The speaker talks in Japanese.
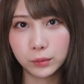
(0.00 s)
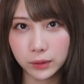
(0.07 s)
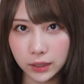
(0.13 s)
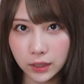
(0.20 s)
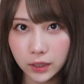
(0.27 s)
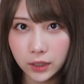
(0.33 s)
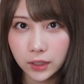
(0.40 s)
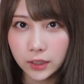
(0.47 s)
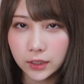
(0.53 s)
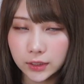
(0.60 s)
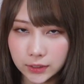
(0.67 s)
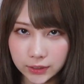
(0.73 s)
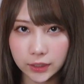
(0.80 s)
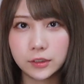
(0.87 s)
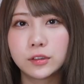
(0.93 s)
をね
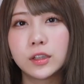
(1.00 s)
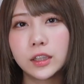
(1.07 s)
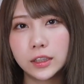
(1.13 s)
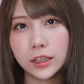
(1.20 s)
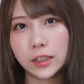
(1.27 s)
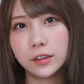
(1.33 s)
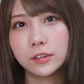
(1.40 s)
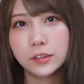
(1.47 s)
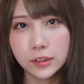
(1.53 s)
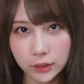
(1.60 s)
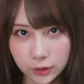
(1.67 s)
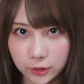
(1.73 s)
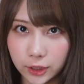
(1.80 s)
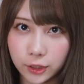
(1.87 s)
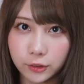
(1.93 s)
してくれているんで
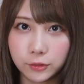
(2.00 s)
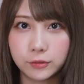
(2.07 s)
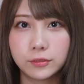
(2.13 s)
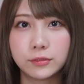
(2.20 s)
すけど